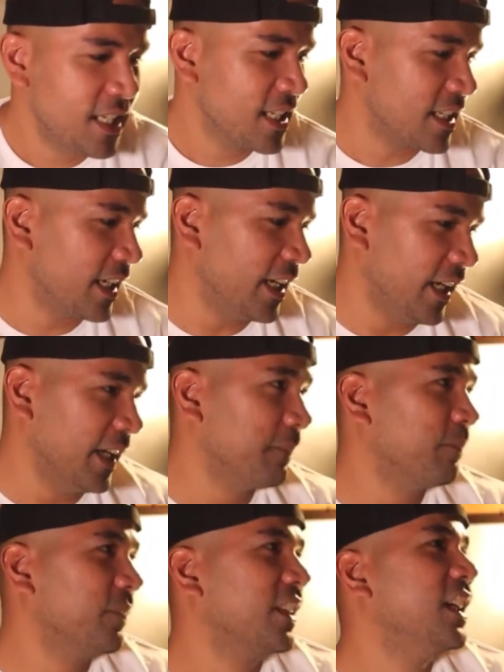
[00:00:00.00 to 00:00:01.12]
Sige.
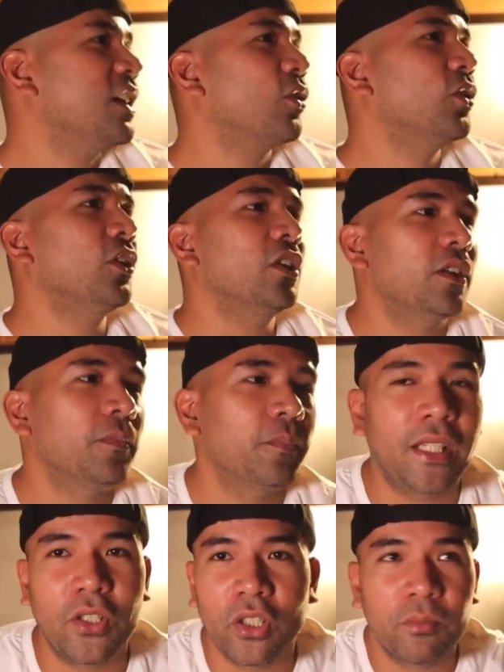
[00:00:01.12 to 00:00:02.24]
Kung
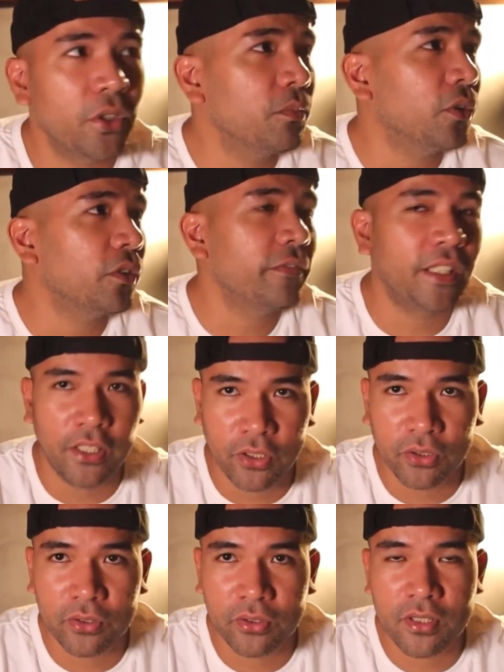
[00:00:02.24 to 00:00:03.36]
pinanood mo yung buong video,